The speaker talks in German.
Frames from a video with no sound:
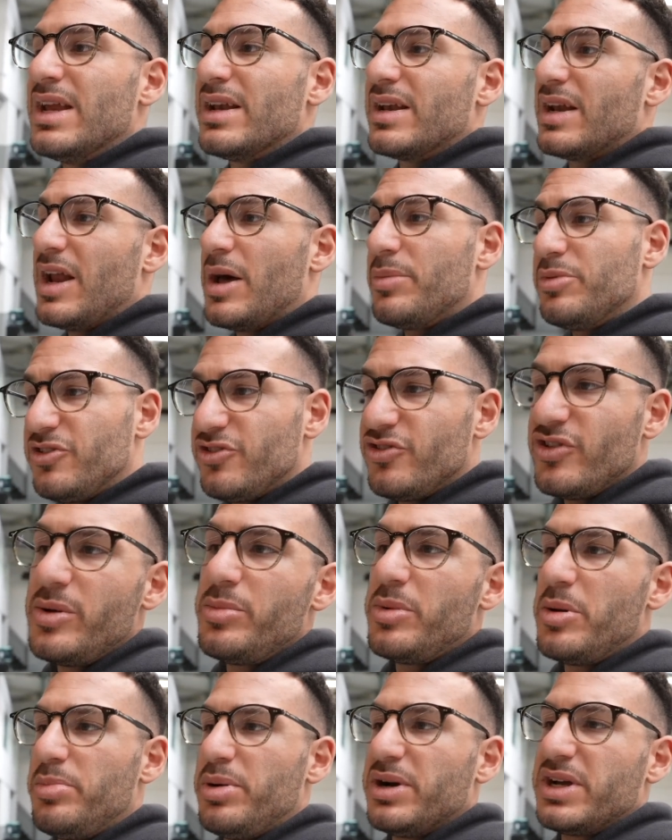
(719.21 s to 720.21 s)
Dann habe ich schnell
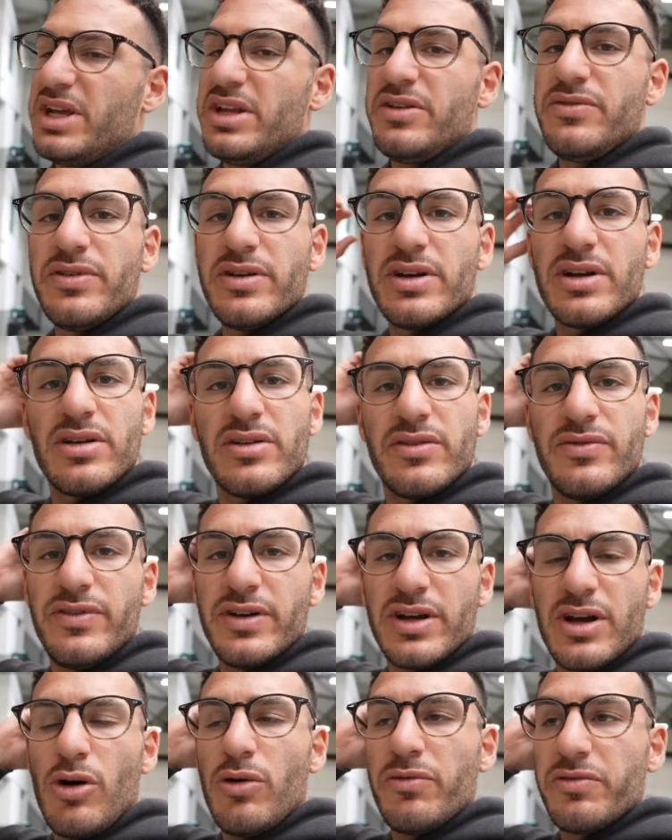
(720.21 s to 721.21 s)
mal einen
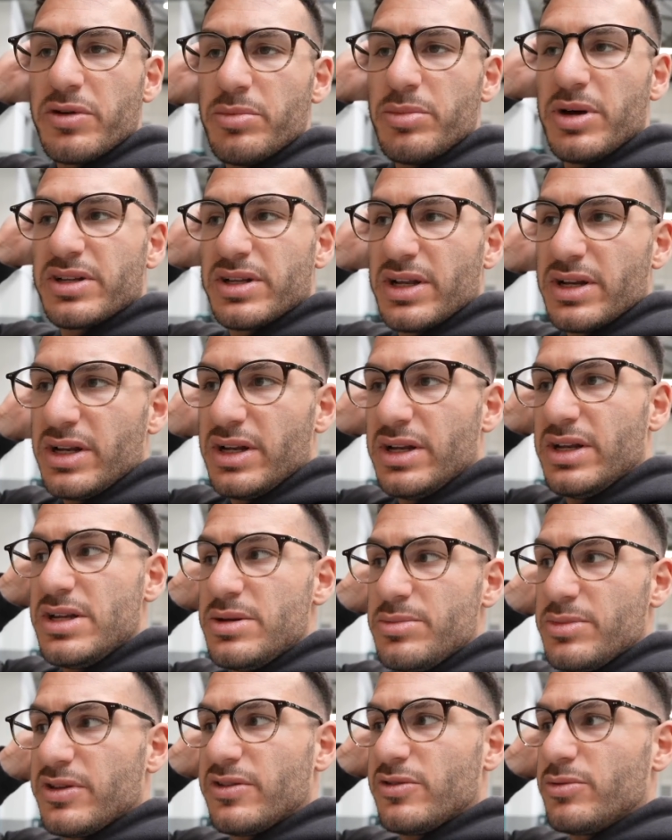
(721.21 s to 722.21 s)
Paketverkauf gemacht an den
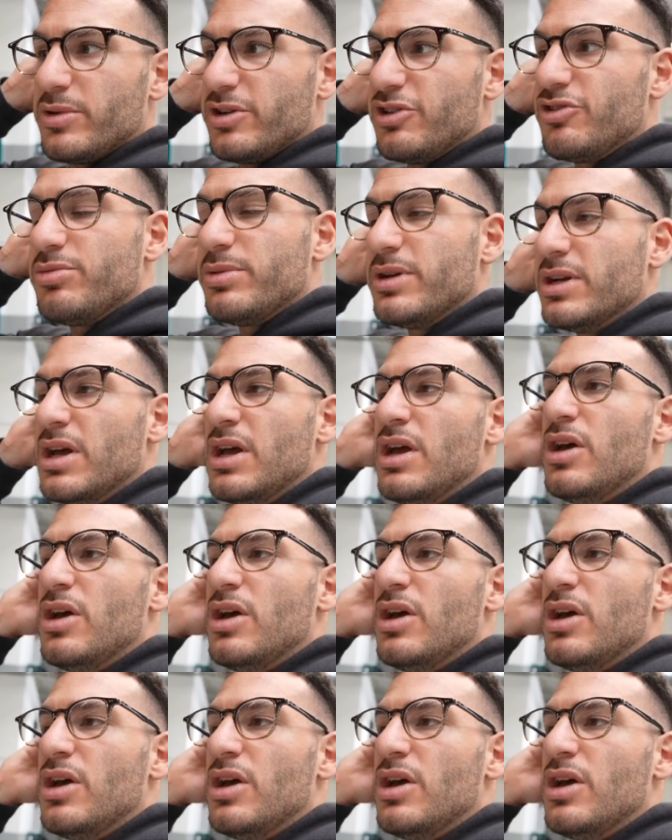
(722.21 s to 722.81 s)
Emir zum Beispiel